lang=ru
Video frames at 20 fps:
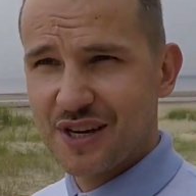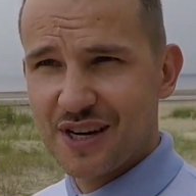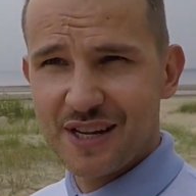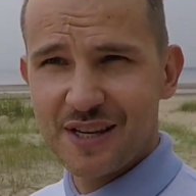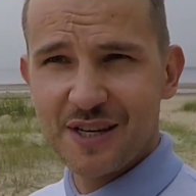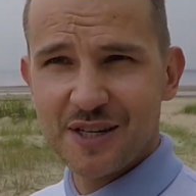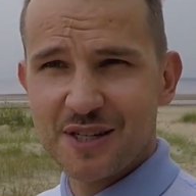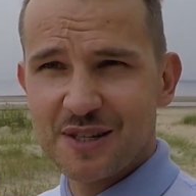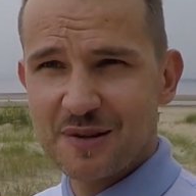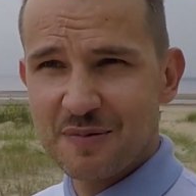
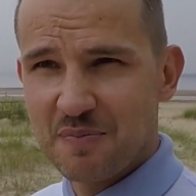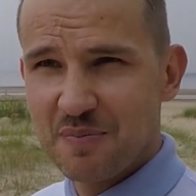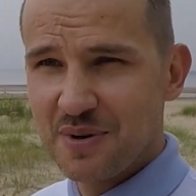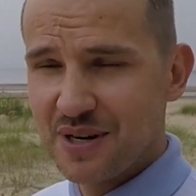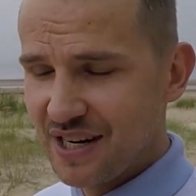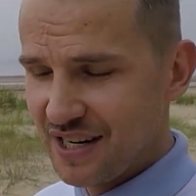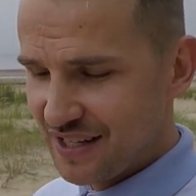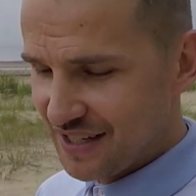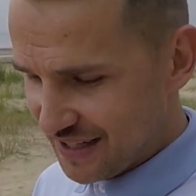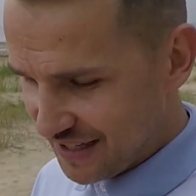конечно,
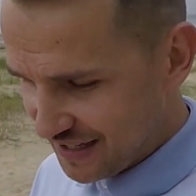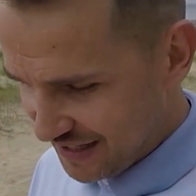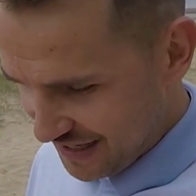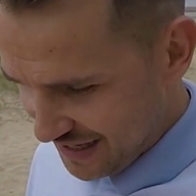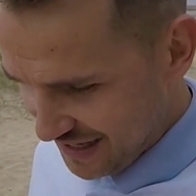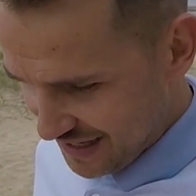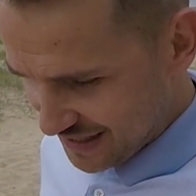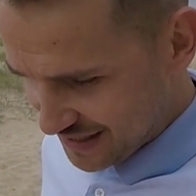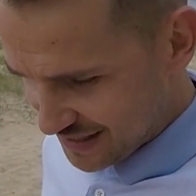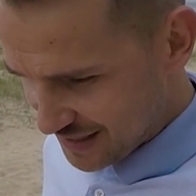были
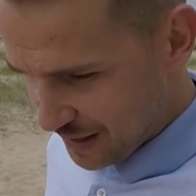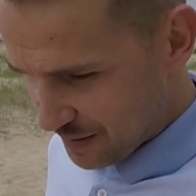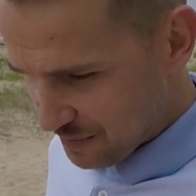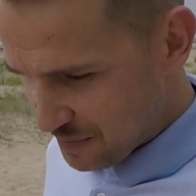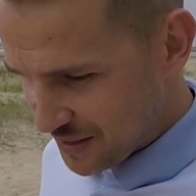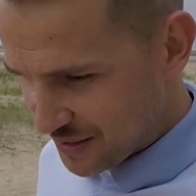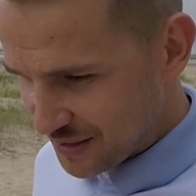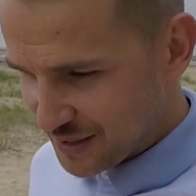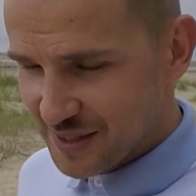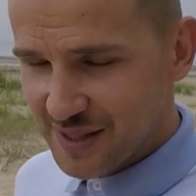
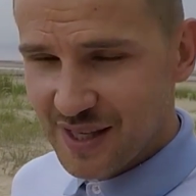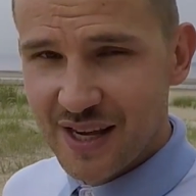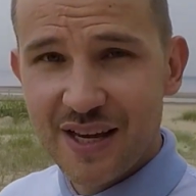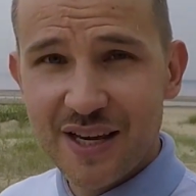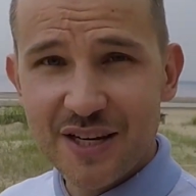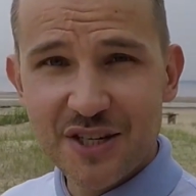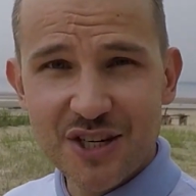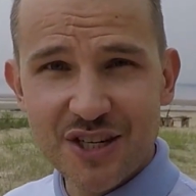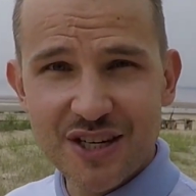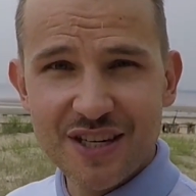самые
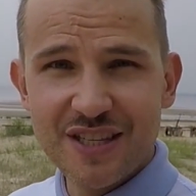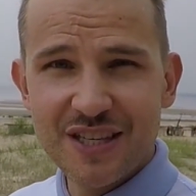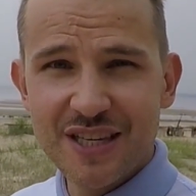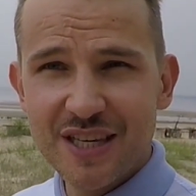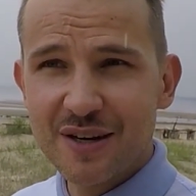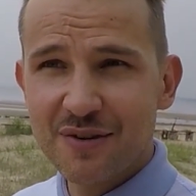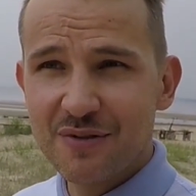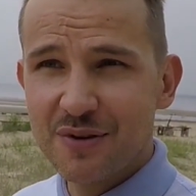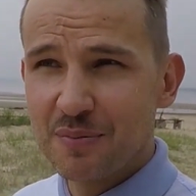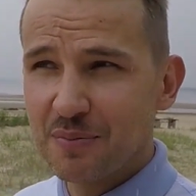настоящие
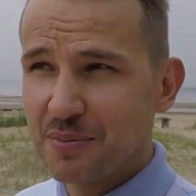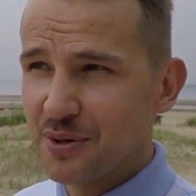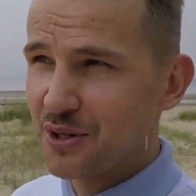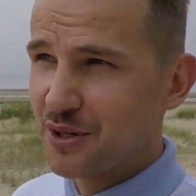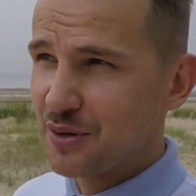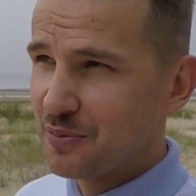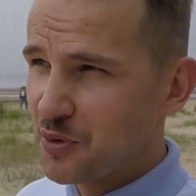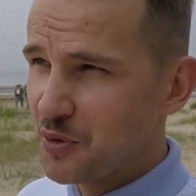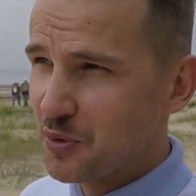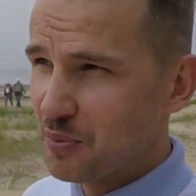нервы.
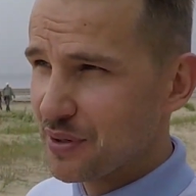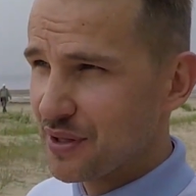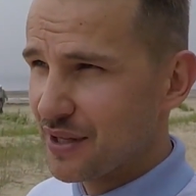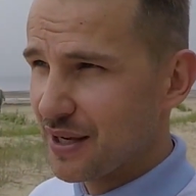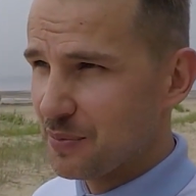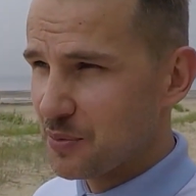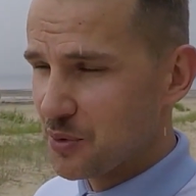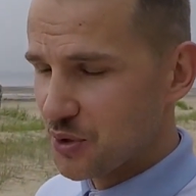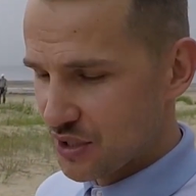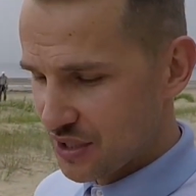Почему?
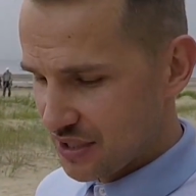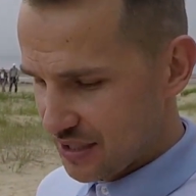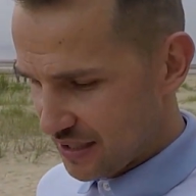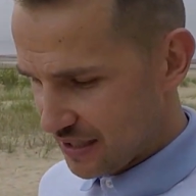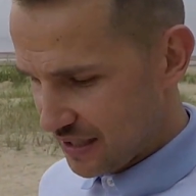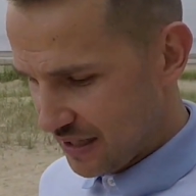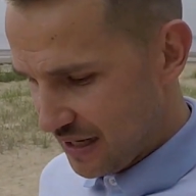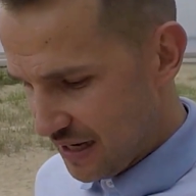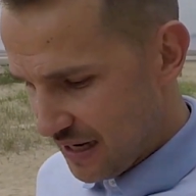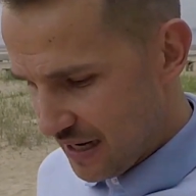Потому что